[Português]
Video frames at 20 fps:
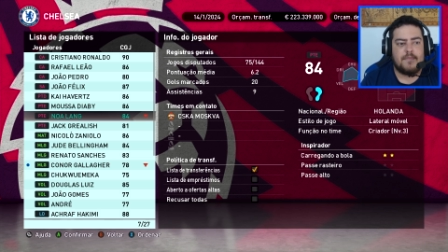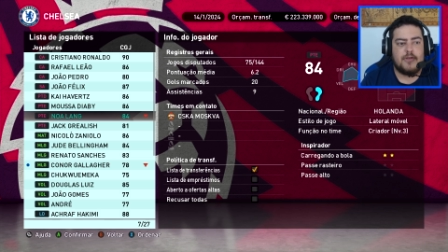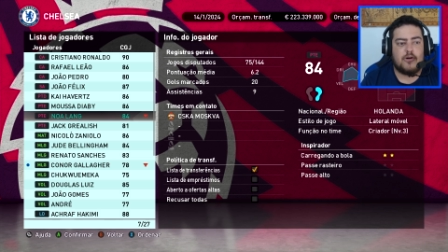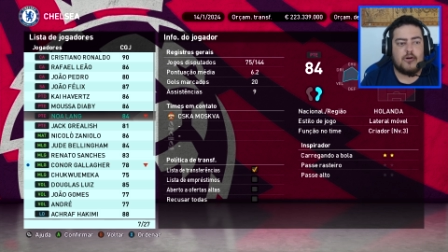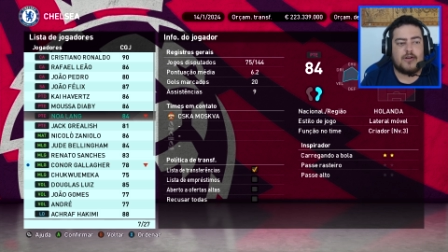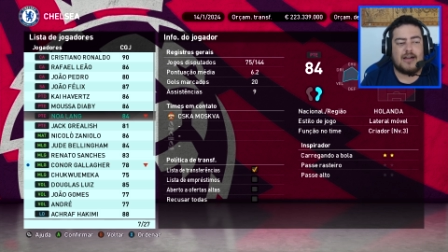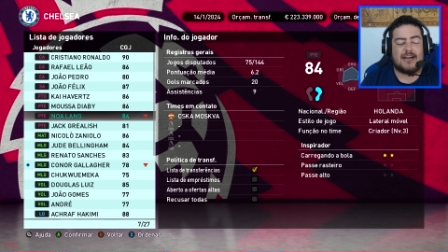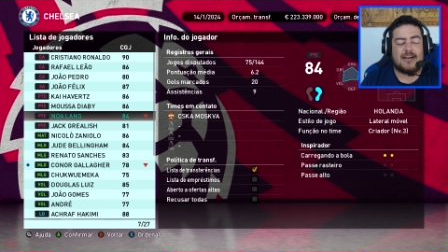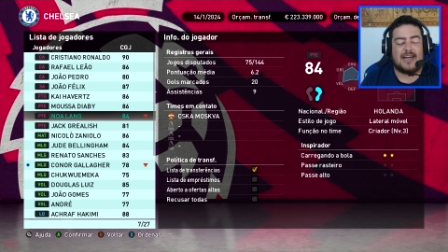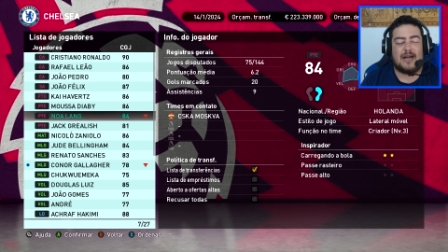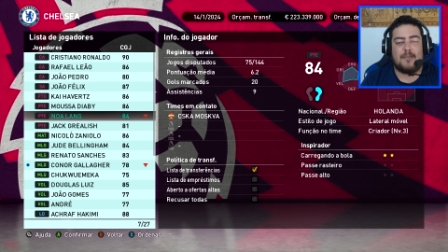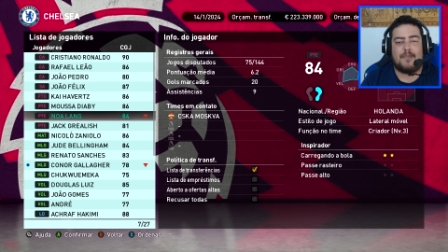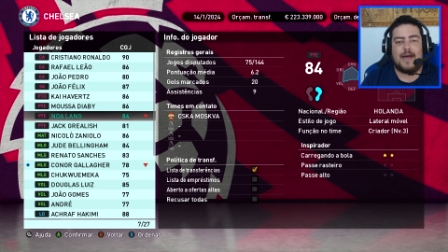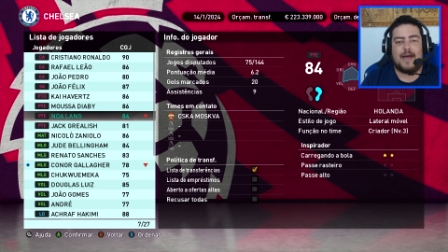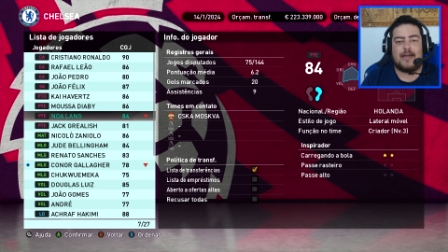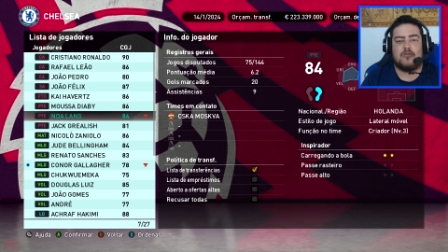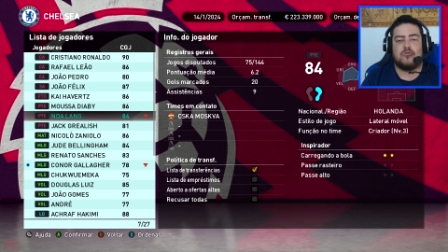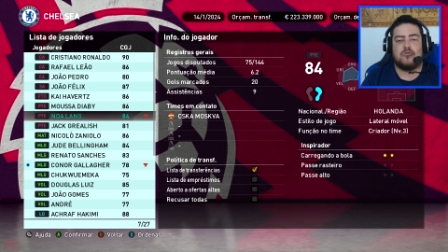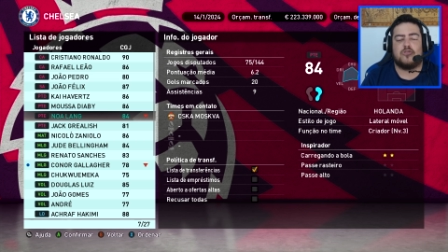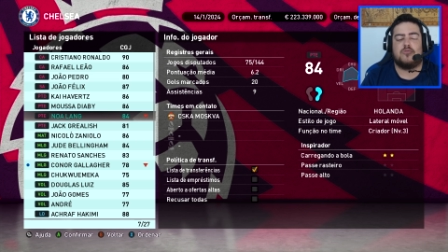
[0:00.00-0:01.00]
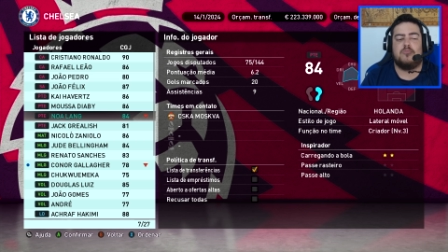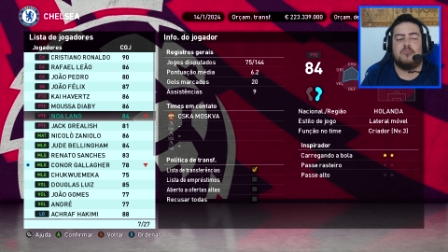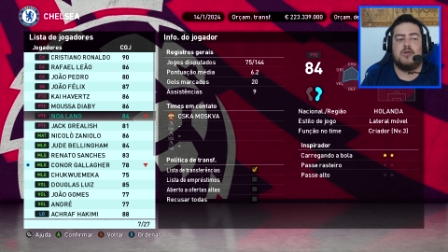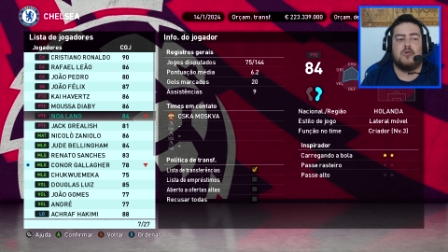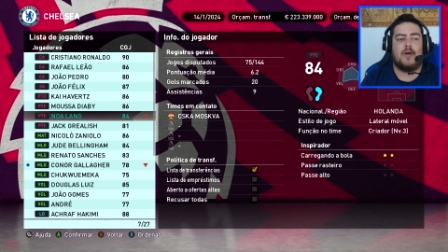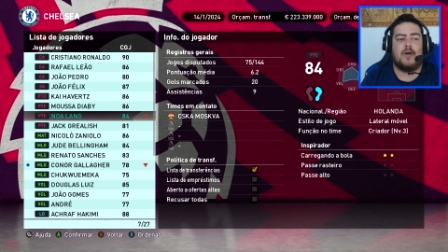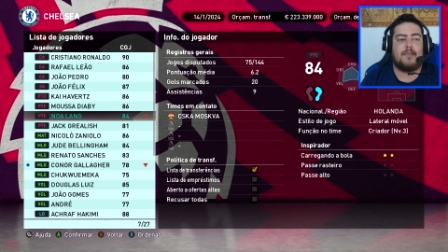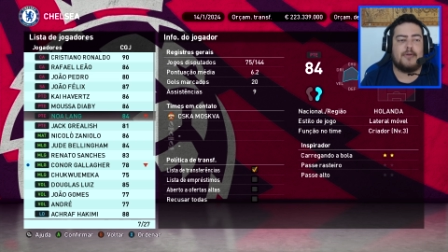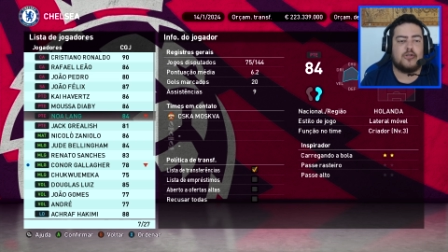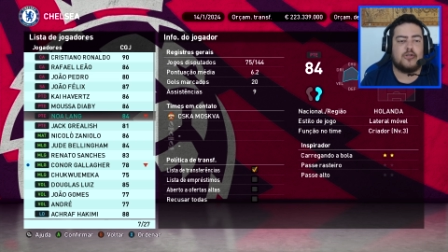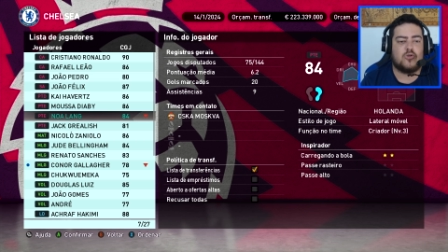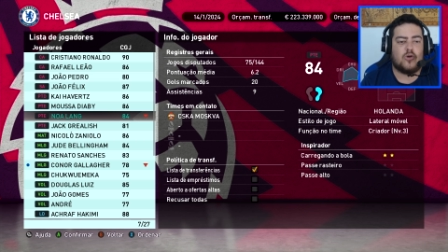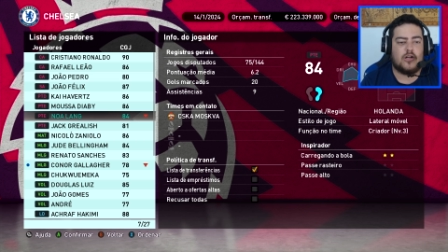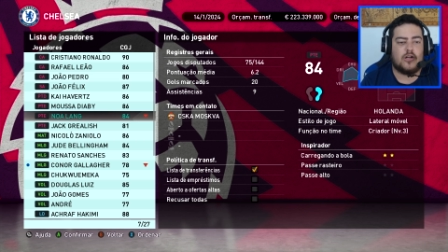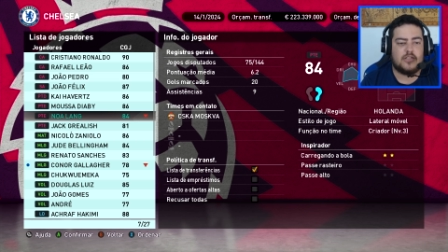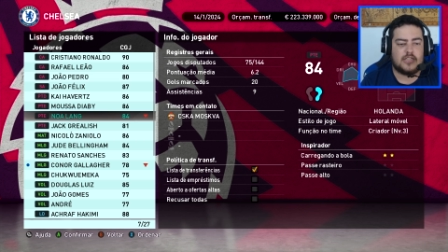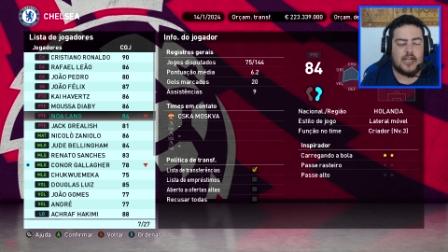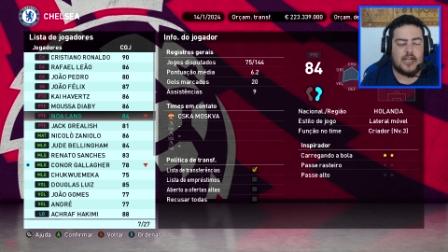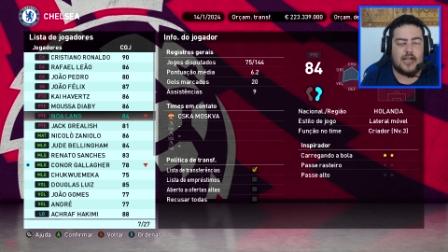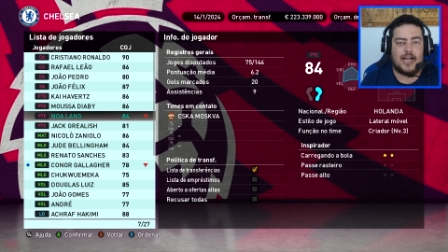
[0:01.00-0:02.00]
E eu quero que ela pegue uns mil
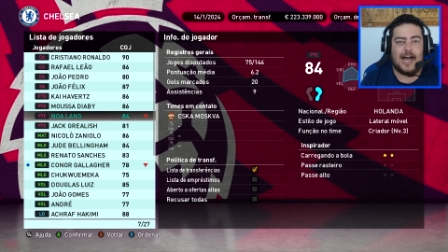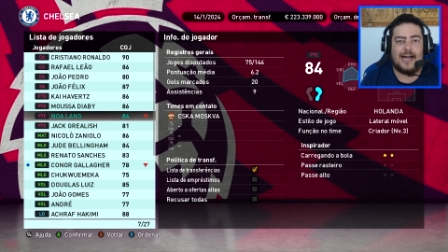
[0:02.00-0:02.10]
episódios, tá